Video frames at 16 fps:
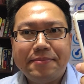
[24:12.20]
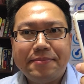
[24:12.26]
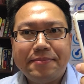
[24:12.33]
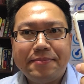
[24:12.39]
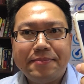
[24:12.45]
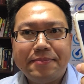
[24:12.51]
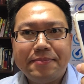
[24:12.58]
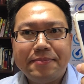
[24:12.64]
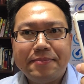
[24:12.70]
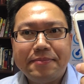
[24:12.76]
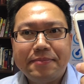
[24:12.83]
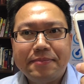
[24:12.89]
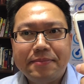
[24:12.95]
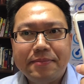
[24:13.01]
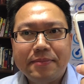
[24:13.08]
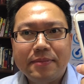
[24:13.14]
就是没有任
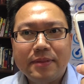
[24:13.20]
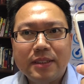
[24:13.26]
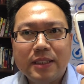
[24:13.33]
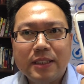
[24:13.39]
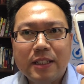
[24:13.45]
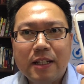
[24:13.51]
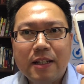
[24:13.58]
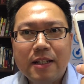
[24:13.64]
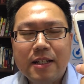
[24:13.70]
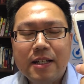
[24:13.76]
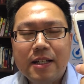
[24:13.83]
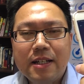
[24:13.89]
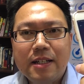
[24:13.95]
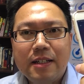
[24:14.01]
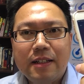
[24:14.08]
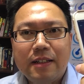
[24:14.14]
何消息啊。
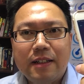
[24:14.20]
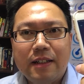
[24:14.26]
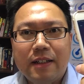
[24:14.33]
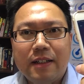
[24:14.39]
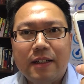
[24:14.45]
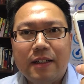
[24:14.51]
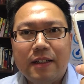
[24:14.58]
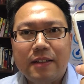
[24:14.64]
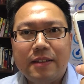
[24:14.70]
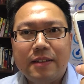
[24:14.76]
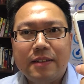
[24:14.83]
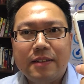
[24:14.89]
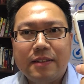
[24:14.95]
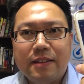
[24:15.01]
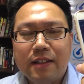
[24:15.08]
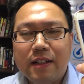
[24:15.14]
啊，
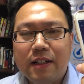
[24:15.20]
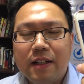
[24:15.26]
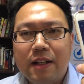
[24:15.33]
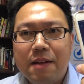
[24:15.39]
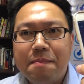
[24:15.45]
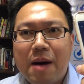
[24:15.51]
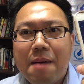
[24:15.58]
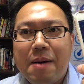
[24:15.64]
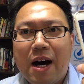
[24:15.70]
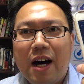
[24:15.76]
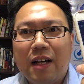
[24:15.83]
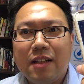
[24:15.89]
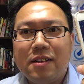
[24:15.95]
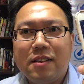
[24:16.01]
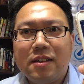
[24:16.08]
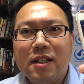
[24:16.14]
这个林爸爸
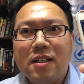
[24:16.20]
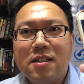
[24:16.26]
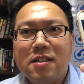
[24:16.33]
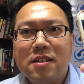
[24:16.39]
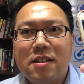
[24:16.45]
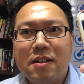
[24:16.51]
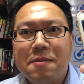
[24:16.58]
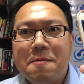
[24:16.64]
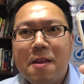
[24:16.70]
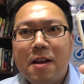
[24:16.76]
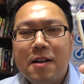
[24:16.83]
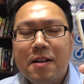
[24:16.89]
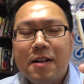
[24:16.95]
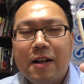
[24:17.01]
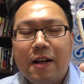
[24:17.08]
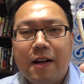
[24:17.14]
哈，是这个事情，
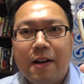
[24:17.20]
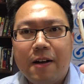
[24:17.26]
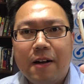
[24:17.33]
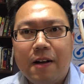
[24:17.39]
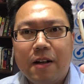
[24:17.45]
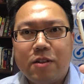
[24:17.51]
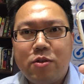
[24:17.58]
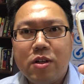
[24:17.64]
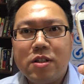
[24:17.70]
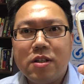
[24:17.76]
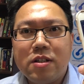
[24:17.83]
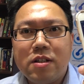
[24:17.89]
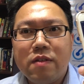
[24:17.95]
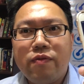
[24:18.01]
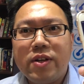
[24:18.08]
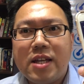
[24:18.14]
呃，确实
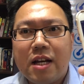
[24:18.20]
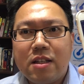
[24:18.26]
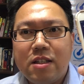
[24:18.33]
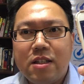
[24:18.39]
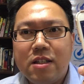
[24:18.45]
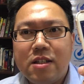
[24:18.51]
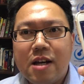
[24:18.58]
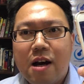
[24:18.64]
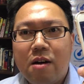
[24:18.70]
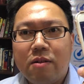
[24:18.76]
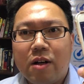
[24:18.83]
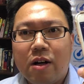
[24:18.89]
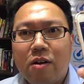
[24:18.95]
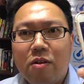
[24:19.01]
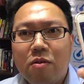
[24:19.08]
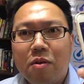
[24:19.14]
是非常蹊跷。
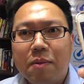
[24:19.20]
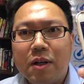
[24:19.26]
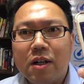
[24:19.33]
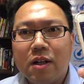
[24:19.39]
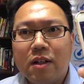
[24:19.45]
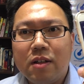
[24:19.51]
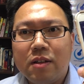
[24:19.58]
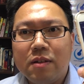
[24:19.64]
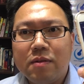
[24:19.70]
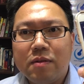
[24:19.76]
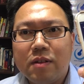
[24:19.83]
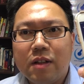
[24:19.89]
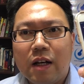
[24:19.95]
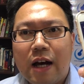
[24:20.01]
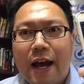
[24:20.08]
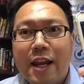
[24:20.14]
然后我们可能
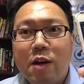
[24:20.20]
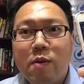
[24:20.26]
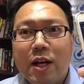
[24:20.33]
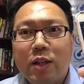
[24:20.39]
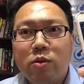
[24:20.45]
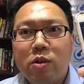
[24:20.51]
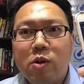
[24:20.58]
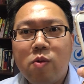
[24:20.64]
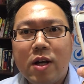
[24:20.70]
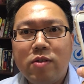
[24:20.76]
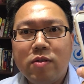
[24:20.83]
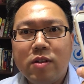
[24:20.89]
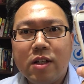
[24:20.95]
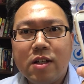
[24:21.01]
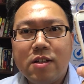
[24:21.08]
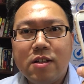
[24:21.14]
呃，海内外都会关
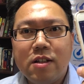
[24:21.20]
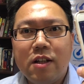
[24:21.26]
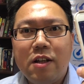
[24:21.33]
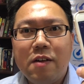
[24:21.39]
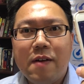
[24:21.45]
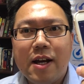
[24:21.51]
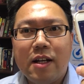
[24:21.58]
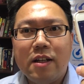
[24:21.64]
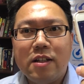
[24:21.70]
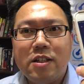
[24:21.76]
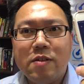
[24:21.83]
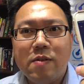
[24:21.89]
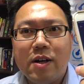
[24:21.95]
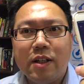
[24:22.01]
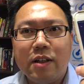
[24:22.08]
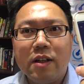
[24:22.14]
注这个事情。另外呢，也
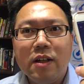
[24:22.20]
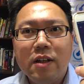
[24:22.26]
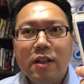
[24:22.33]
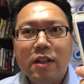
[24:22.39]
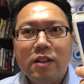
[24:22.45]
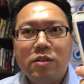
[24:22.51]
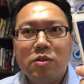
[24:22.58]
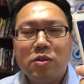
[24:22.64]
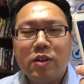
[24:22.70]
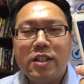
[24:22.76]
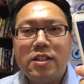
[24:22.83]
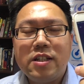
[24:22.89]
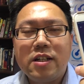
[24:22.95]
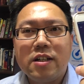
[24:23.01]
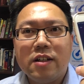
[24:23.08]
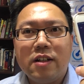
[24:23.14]
希望你，就说也
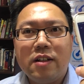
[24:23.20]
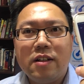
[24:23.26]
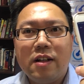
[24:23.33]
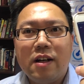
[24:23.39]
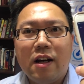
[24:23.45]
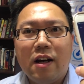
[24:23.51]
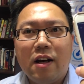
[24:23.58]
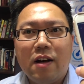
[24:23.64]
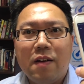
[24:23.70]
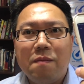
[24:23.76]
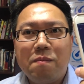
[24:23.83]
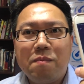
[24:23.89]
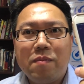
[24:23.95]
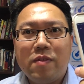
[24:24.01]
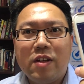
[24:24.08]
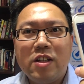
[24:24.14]
尽可能呃，
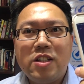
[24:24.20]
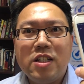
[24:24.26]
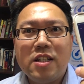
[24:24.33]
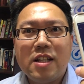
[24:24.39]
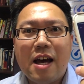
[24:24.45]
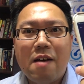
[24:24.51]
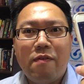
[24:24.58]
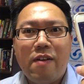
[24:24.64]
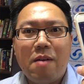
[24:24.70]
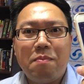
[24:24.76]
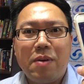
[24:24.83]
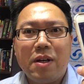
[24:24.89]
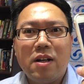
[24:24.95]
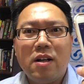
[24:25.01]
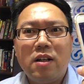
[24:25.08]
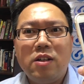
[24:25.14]
能心态放
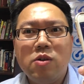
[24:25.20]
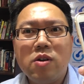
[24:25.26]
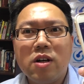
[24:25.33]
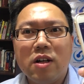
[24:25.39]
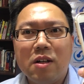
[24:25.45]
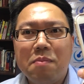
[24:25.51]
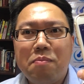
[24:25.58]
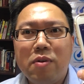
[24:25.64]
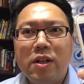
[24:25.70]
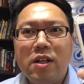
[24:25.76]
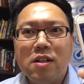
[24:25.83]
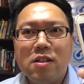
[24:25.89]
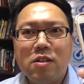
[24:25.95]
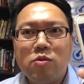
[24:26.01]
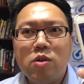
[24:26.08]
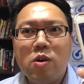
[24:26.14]
平和，有可能不一
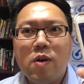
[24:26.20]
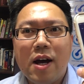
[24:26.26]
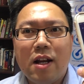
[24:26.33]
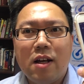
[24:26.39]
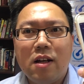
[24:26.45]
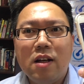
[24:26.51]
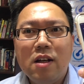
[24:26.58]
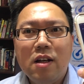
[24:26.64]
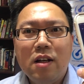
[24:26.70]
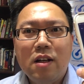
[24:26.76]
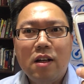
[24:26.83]
定是最坏的。